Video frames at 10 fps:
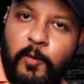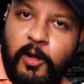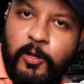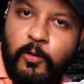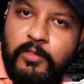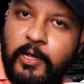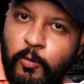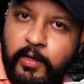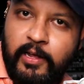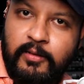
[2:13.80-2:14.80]
प्रोडक्ट को
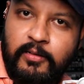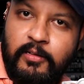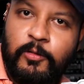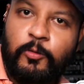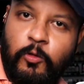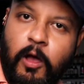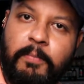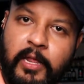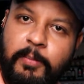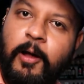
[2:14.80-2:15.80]
देखोगे तो
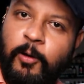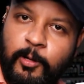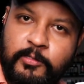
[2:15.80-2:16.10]
आप मेरी भावना